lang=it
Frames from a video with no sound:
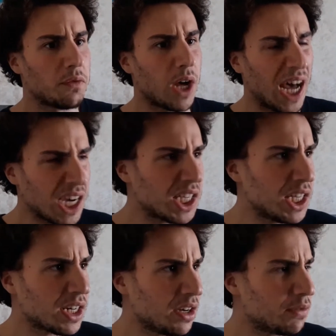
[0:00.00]

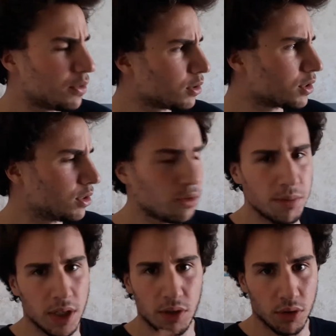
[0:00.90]
Akira, forse non
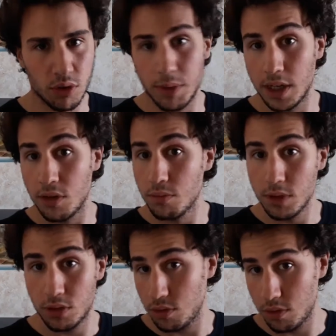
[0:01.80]
mi ricordo bene, non mi
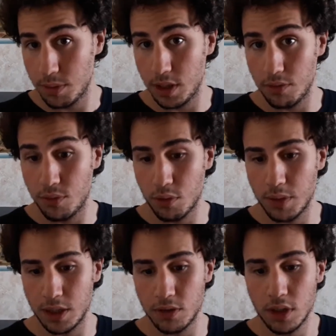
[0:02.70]
sono ben
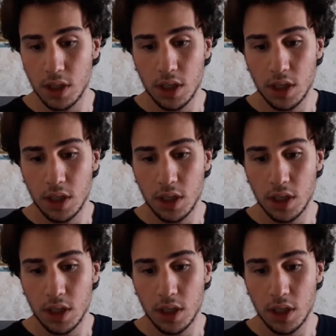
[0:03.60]
informato.